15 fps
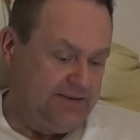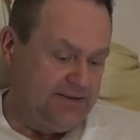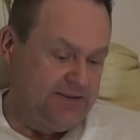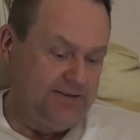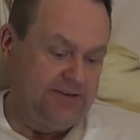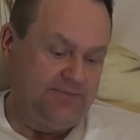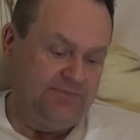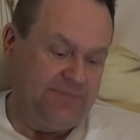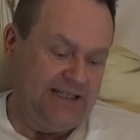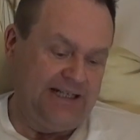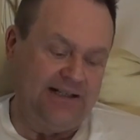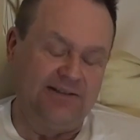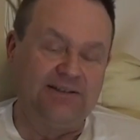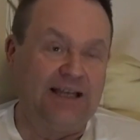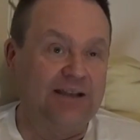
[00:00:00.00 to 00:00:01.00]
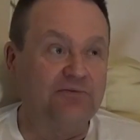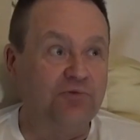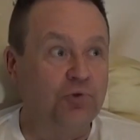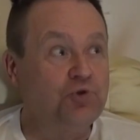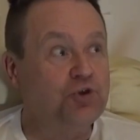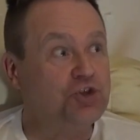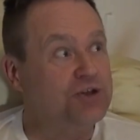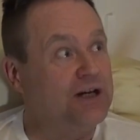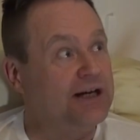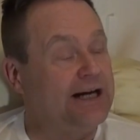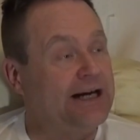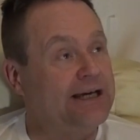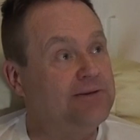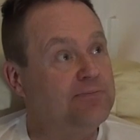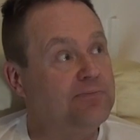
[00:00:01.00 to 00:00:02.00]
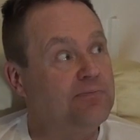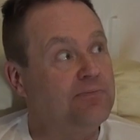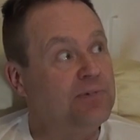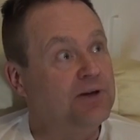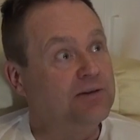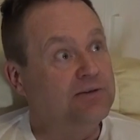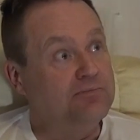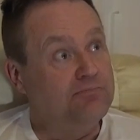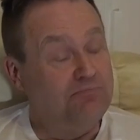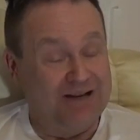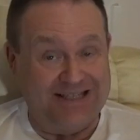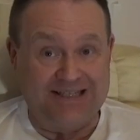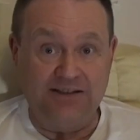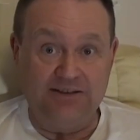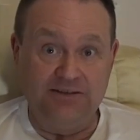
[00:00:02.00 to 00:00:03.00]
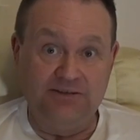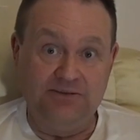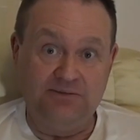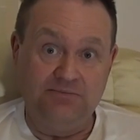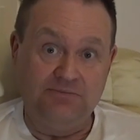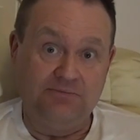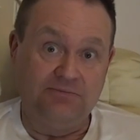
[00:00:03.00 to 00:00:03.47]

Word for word: äh, ja, dein Wunsch nach einem besseren,